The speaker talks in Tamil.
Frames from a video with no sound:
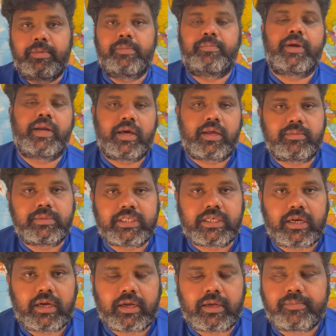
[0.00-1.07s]
பில்ட் பண்ண
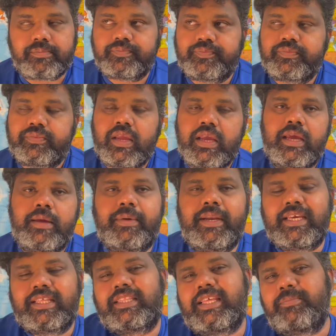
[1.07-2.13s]
ஆரம்பிச்சிருக்காங்க இப்போ
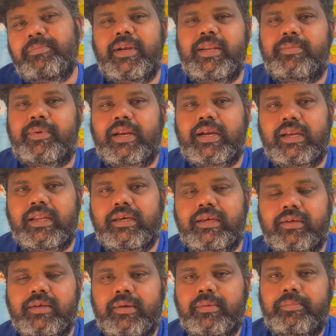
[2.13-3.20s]
நீங்கள் திங்க் பண்ணி பாருங்களேன்
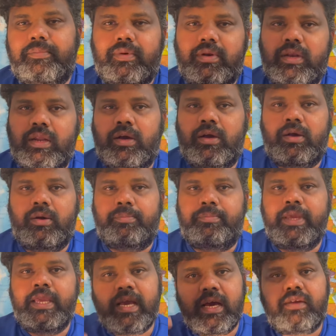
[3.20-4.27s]
நான்
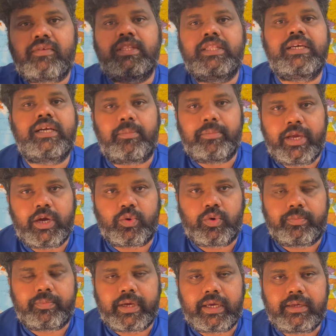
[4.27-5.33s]
பிஆர் வந்து கம்மியாக
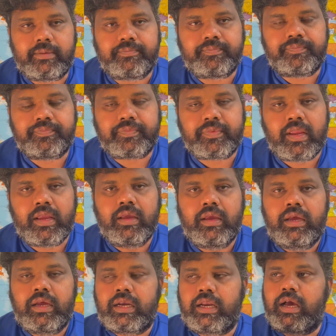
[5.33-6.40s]
கொடுப்பேன்
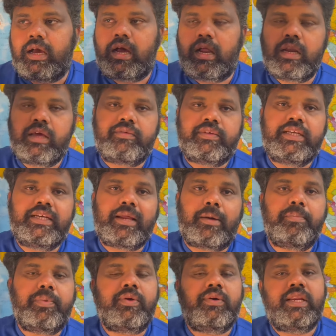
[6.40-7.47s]
நான் ஆனால் வந்து
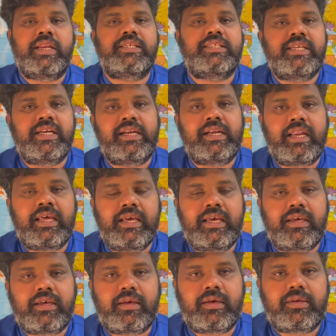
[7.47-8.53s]
டெம்பரவரி ரெசிடெண்ட்டில்
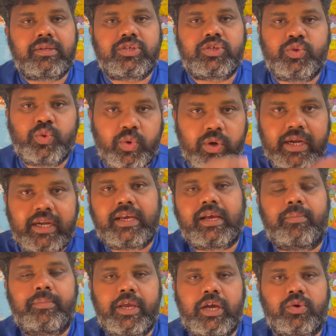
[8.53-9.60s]
ஸ்டூடெண்ட்
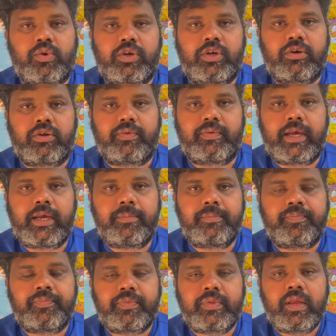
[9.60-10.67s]
கம்மியாக கொண்டு வருவேன்
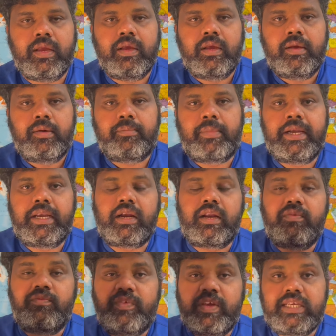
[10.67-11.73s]
பட்
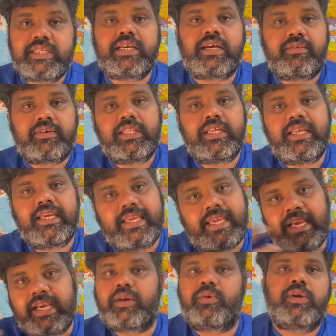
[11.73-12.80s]
ஆனால் வீசா வந்து நீ
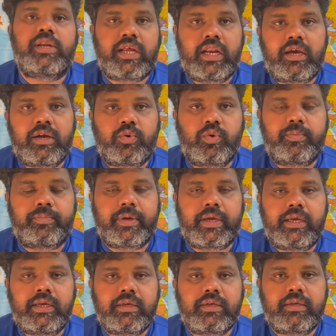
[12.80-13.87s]
கேட்குறவங்களுக்கெல்லாம்
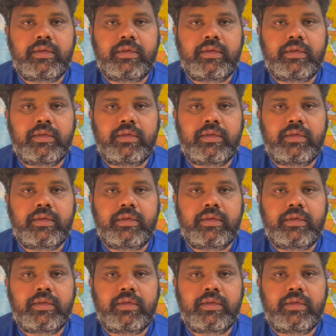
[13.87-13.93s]
கொடுப்பேன்